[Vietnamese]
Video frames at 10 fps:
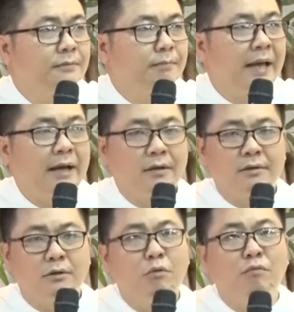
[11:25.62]
Mẹ
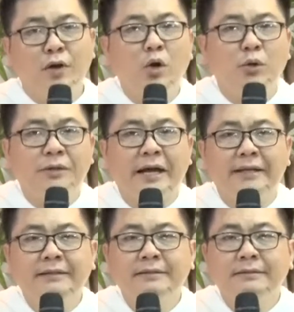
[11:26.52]
cùng với hội
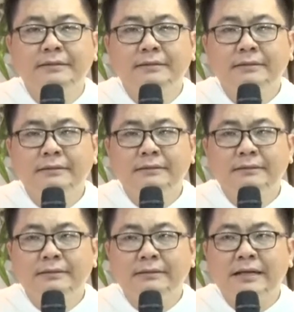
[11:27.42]
thánh
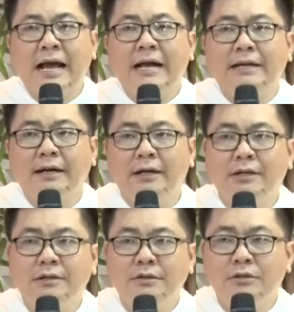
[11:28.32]
ca
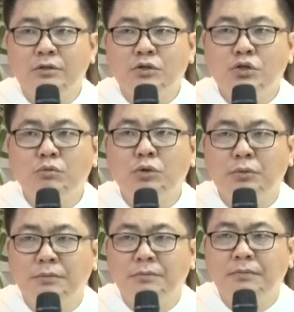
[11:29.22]
ngợi, chúc
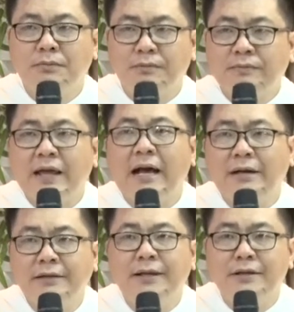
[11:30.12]
tụng, tạ
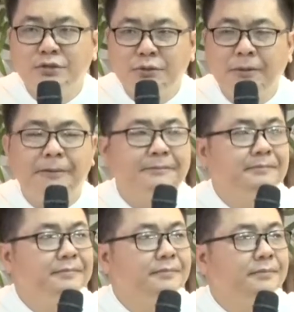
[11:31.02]
ơn Thiên Chúa.
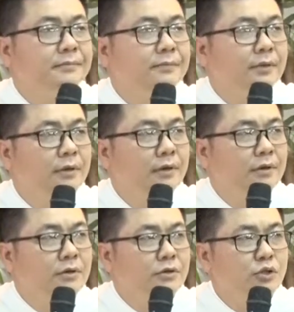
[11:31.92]

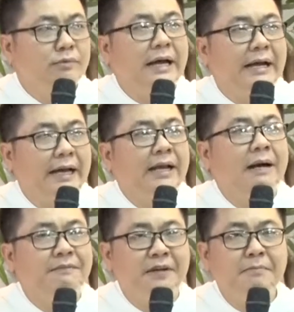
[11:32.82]
Chúng ta kết
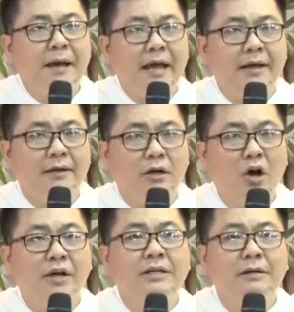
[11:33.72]
hợp với mẹ,
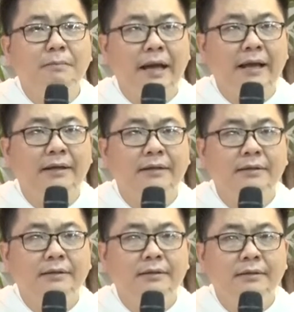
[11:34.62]
noi gương mẹ
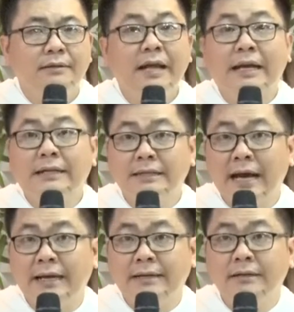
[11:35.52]
để cử
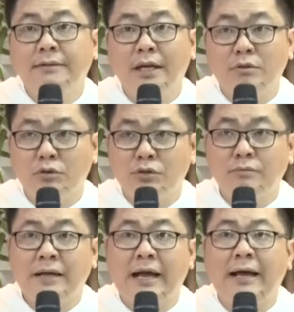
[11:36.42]
hành đức tin của
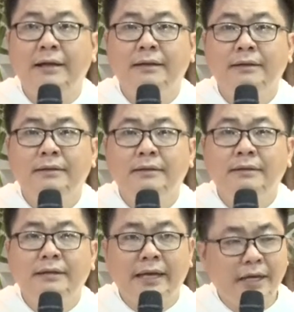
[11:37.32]
chúng ta
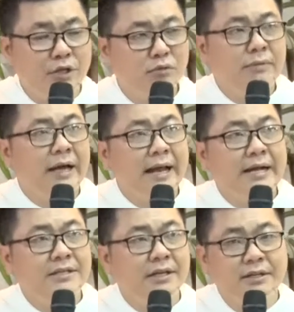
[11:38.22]
ngay khi chúng ta
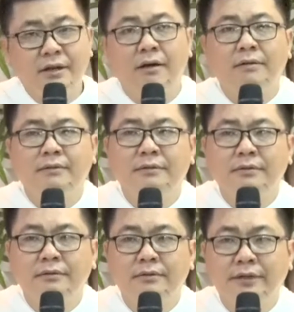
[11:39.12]
đang trên đường
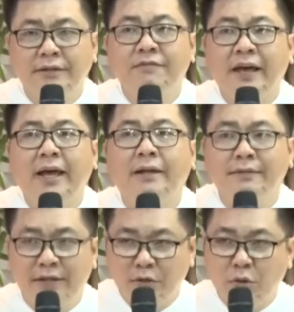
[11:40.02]
tiến về
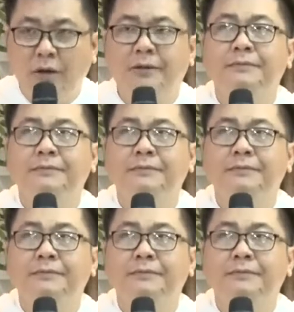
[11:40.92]
thiên quốc.